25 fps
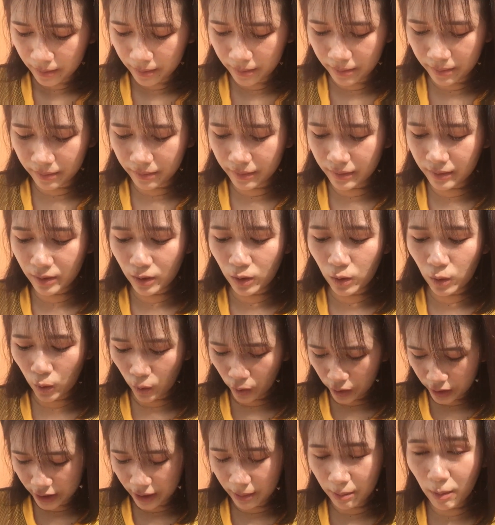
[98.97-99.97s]
อืม
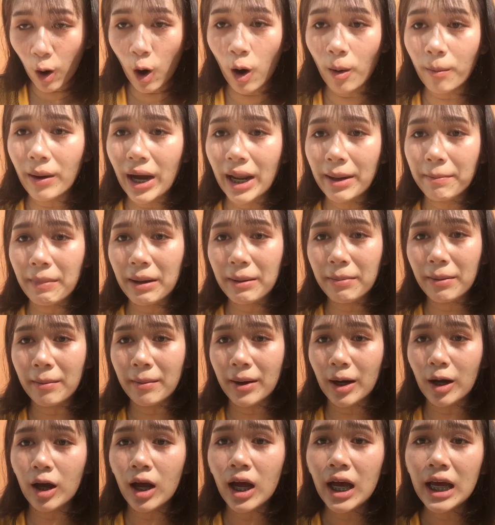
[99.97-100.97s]
คนที่มองผ่านไปผ่า
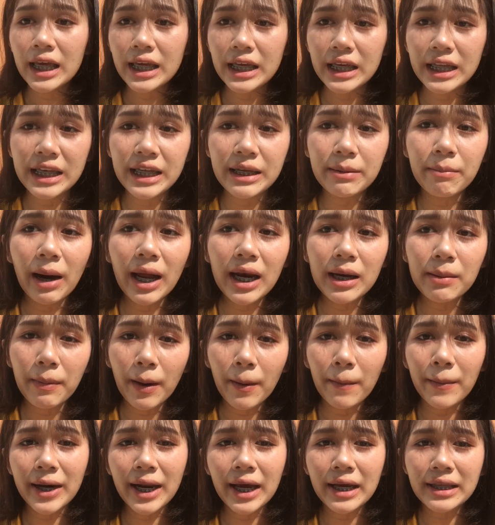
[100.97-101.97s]
นมาก็อินนี่บ้านหรือเป
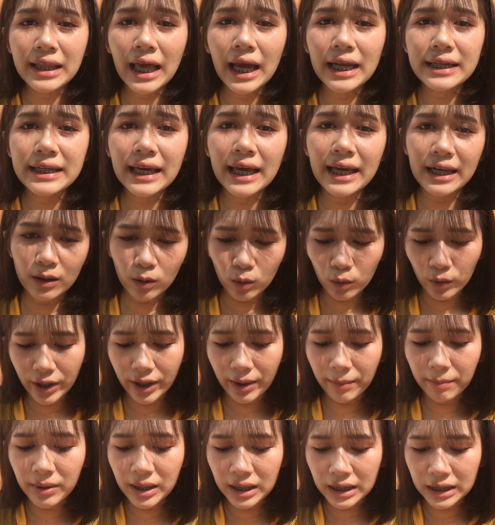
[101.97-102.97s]
ล่ามานั่งตากแดดคุย
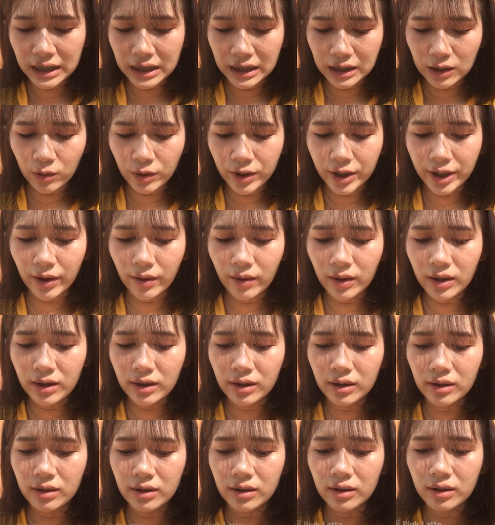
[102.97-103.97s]
มือถือคนเดียวเอ
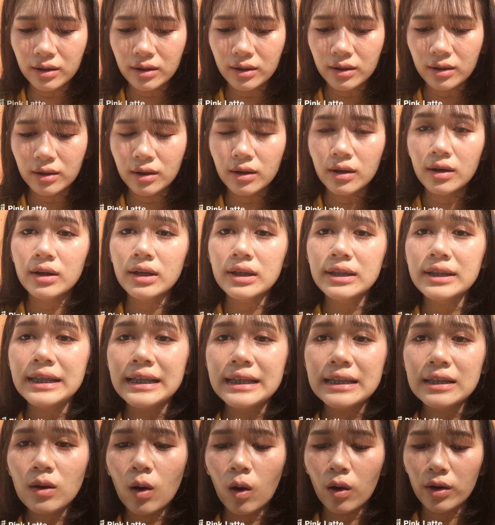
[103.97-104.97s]
อ
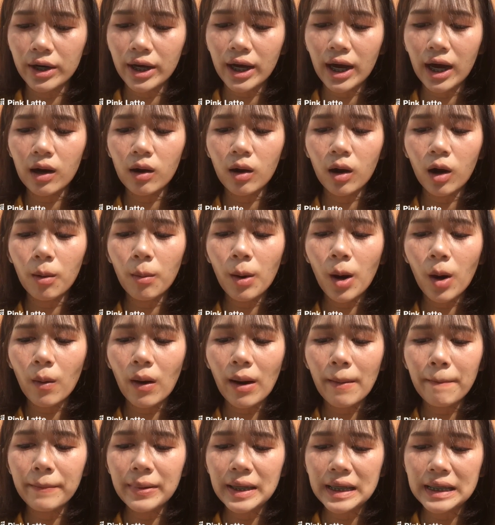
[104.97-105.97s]
สีสองนะคะเขาบอก
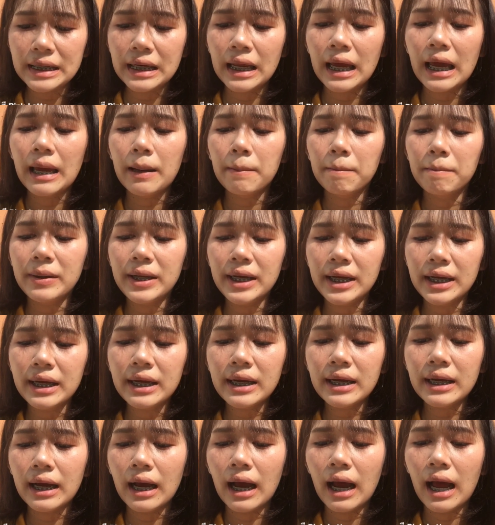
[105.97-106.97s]
ว่าเป็นพิง
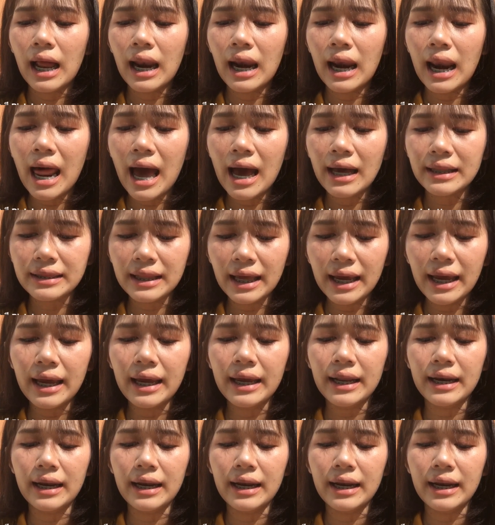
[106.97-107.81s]
ค์ลาเต้